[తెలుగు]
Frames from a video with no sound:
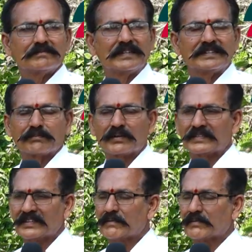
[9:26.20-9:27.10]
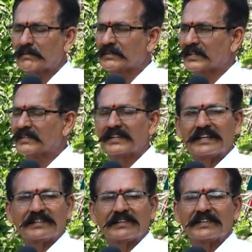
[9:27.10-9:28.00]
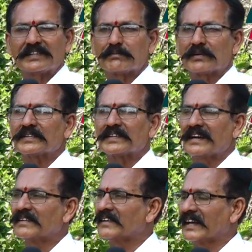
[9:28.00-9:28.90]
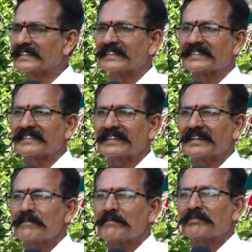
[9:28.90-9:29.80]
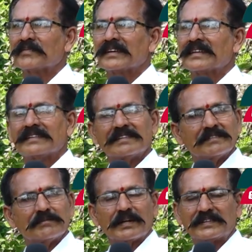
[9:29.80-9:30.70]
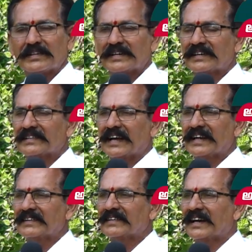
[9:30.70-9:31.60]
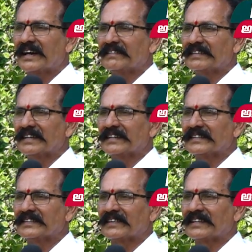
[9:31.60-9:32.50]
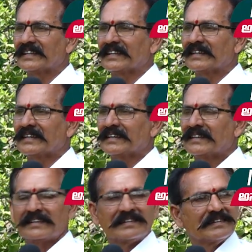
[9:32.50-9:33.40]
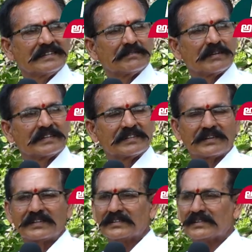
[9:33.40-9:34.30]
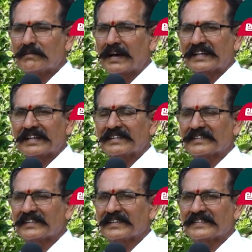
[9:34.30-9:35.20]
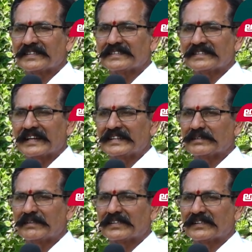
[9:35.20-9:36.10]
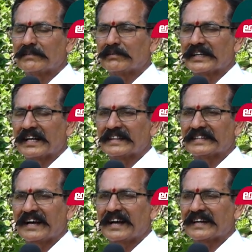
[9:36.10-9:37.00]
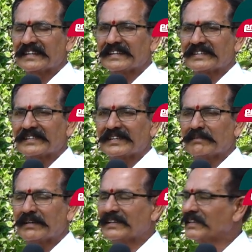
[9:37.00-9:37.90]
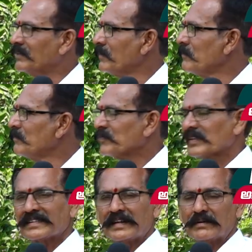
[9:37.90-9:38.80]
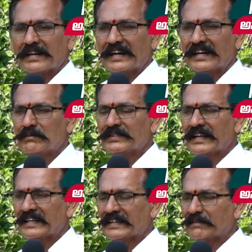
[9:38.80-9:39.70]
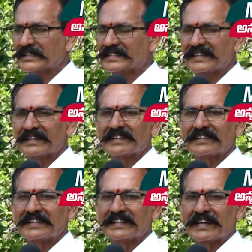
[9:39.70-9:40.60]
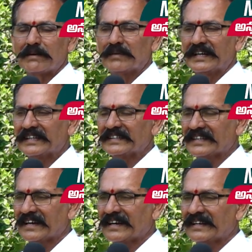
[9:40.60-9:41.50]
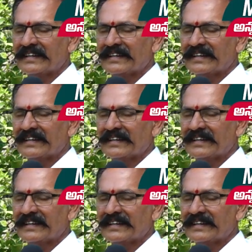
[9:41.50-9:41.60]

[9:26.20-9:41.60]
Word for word: మంచి ప్రోత్సాహం ప్రభుత్వం కూడా ఎంతో కొంత ప్రోత్సాహం కూడా అందిస్తుంది ప్రతి ఒక్కరు దాన్ని కూడా వినియోగించుకొని ప్రతిరోజు మార్కెట్కు సంచి పట్టుకొని పోయి కల్తీ ఆహారం తెచ్చుకునే బదులు తమ కండ్ల ముందల తమ చేతులతోటి తాము పండించిన